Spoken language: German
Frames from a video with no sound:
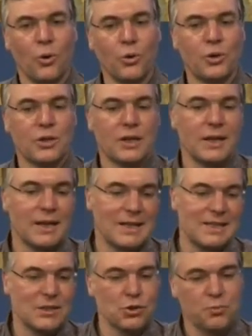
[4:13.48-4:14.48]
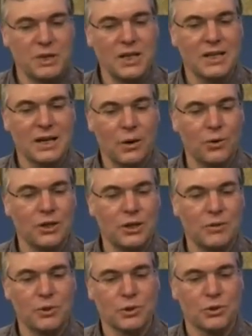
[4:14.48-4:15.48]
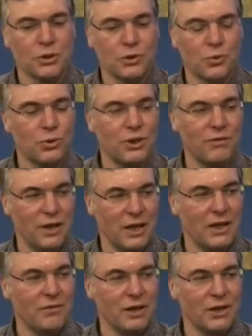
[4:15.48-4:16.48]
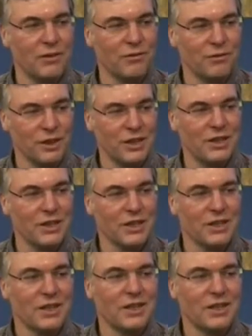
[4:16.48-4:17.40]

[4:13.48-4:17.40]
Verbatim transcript: Und es spiegelt auch nicht besonders gut den Wählerwillen wider,